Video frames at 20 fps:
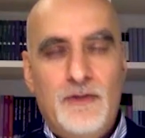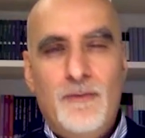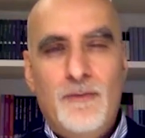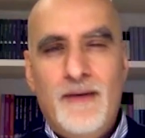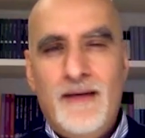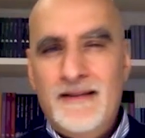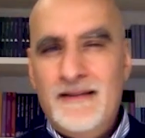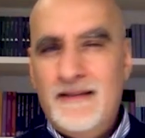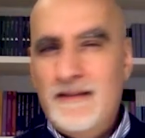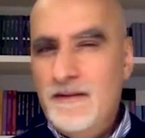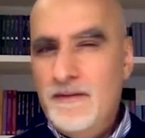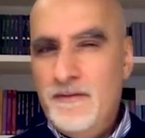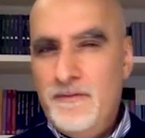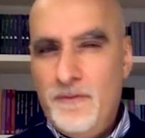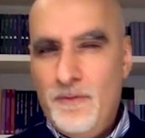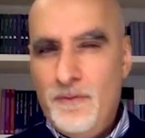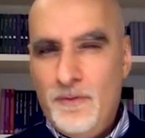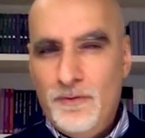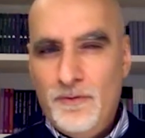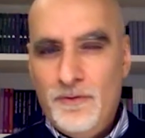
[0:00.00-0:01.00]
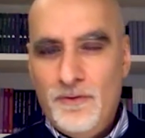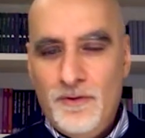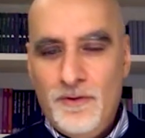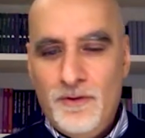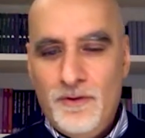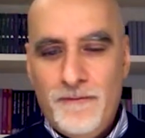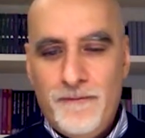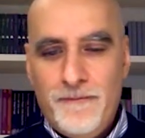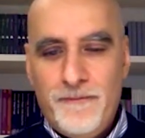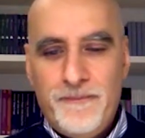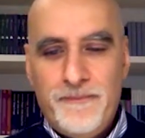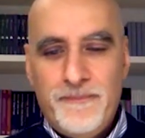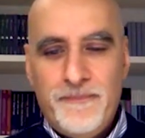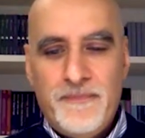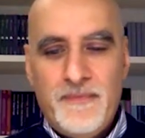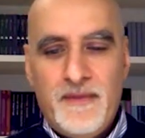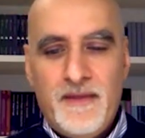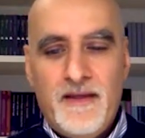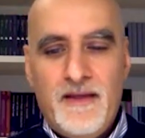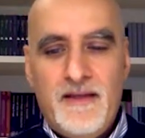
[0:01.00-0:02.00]
domanda di fondo
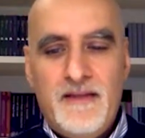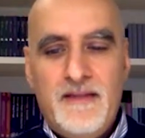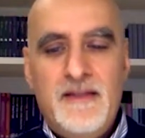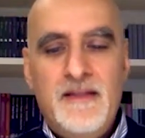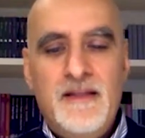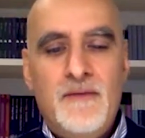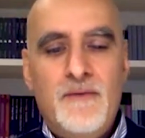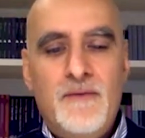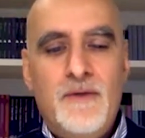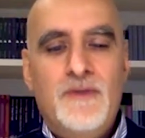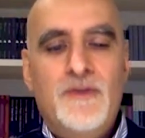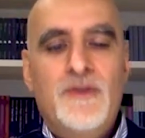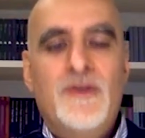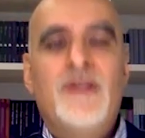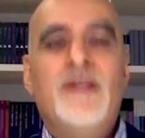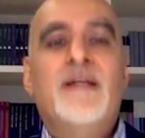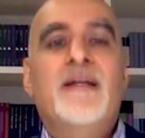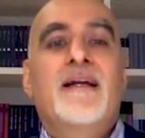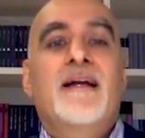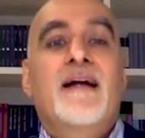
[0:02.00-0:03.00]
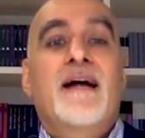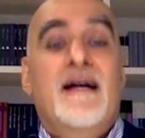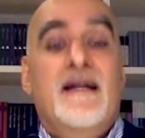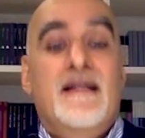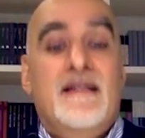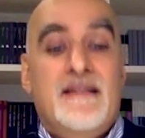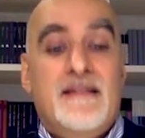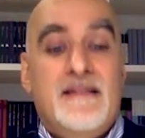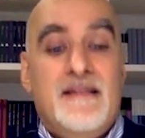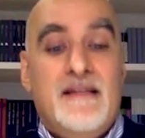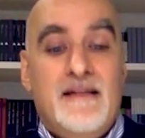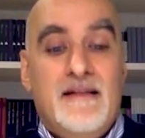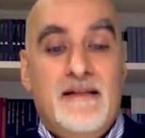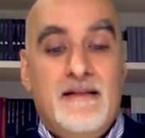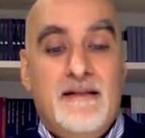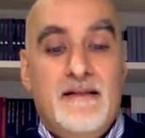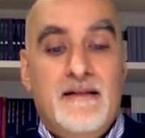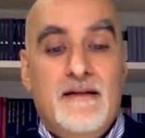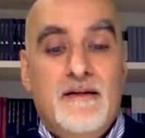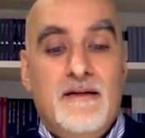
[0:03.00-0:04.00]
che sin da quando eri ragazza
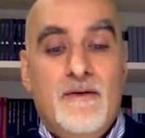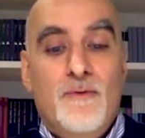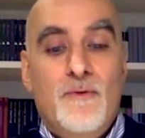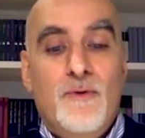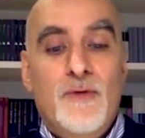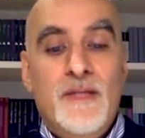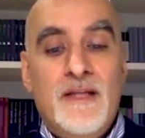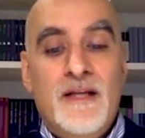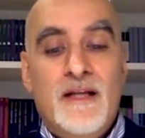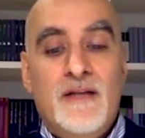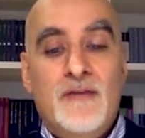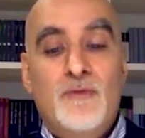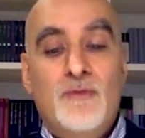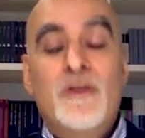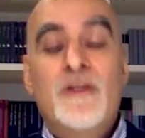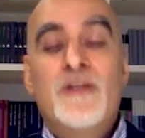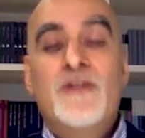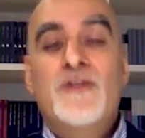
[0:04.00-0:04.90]
guida la tua